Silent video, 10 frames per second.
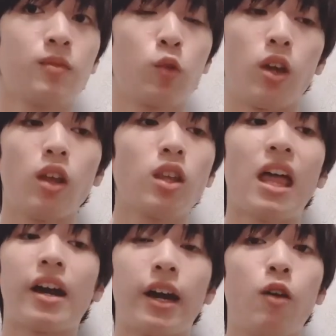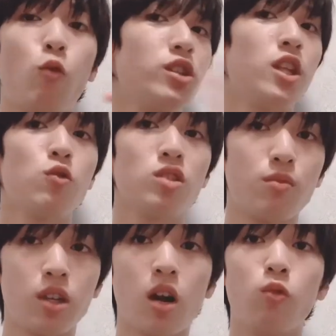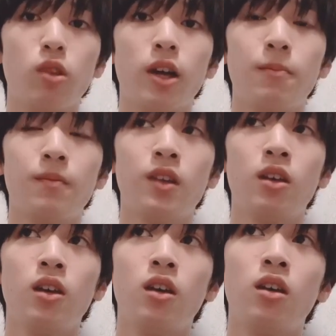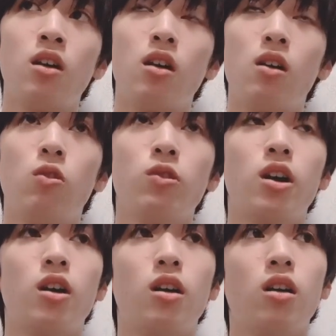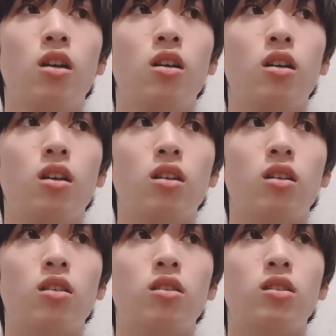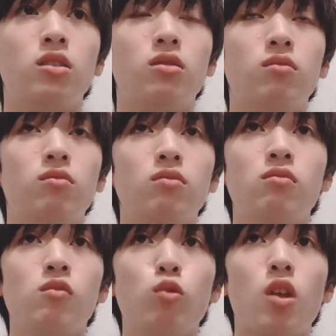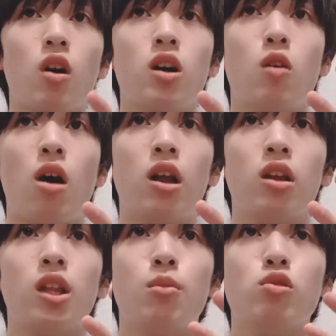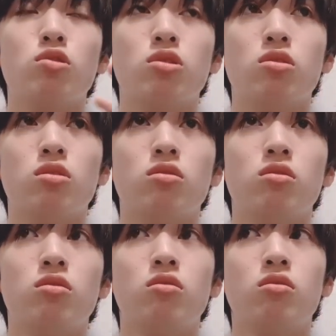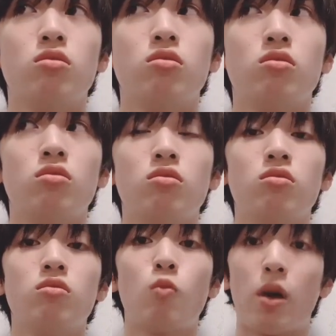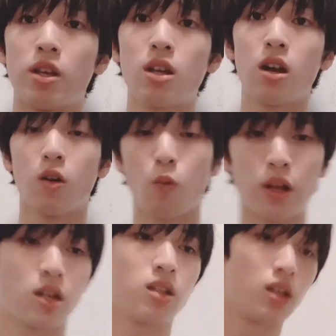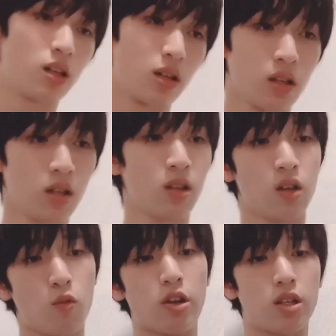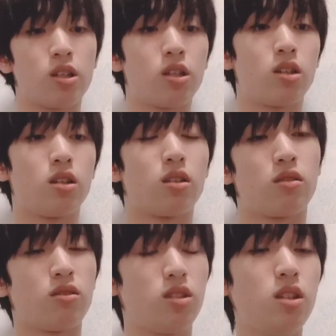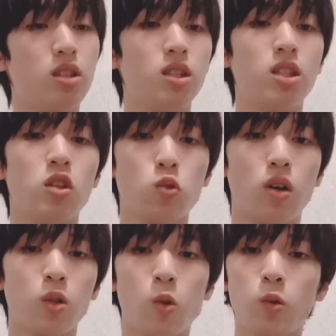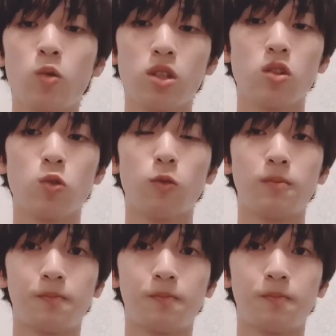对，大概我现在就是这么跳舞的。然后呢，呃，舞蹈课完了，那么就是晚上了，晚上的。晚上的信息技术和通用技术，